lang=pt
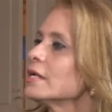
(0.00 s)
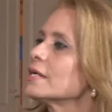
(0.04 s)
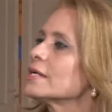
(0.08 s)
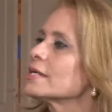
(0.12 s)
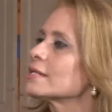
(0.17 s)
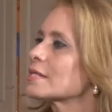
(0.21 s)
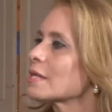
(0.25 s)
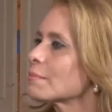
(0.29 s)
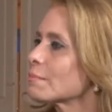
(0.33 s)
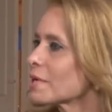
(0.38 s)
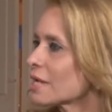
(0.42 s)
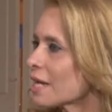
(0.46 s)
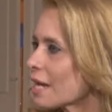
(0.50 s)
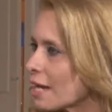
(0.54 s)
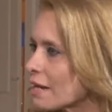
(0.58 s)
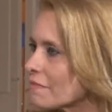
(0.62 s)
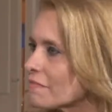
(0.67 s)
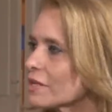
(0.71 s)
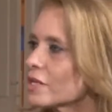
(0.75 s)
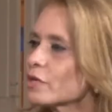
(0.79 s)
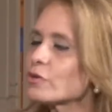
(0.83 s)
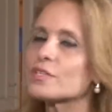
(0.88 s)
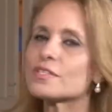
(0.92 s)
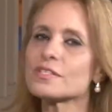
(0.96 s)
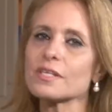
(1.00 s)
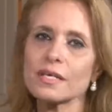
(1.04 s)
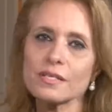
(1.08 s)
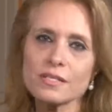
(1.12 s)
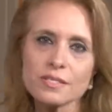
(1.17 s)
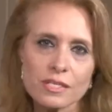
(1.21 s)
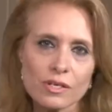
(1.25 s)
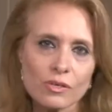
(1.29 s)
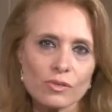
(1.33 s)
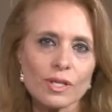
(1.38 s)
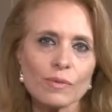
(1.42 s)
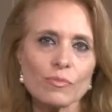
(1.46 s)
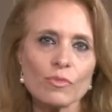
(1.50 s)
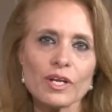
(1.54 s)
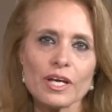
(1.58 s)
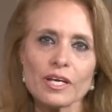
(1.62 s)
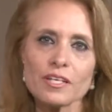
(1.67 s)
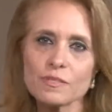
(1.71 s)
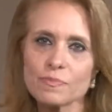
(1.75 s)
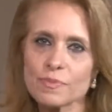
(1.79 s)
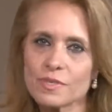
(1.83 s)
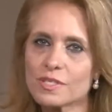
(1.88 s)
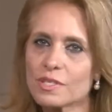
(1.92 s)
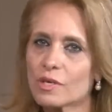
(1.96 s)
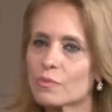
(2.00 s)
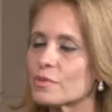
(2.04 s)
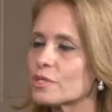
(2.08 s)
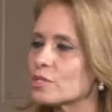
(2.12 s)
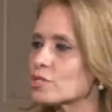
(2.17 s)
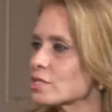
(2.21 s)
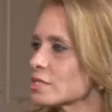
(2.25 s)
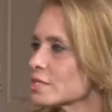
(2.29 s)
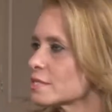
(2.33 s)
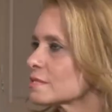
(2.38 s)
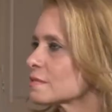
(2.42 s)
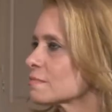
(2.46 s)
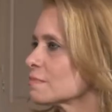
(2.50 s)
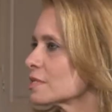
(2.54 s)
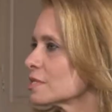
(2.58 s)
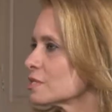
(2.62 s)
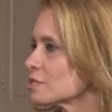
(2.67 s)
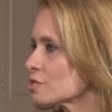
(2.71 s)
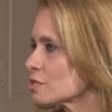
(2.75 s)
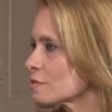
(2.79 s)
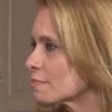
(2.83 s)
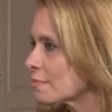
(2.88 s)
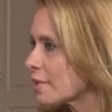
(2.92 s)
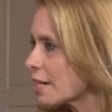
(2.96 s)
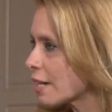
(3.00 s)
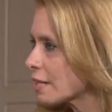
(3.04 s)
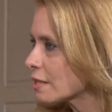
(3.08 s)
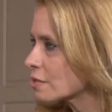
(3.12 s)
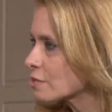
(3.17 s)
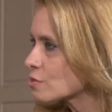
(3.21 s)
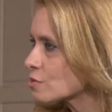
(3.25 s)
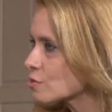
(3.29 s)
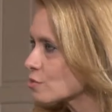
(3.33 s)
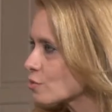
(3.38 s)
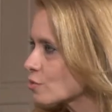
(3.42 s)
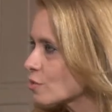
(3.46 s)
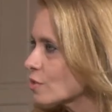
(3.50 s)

e também a valorização da mulher, especialmente nesse mês de março.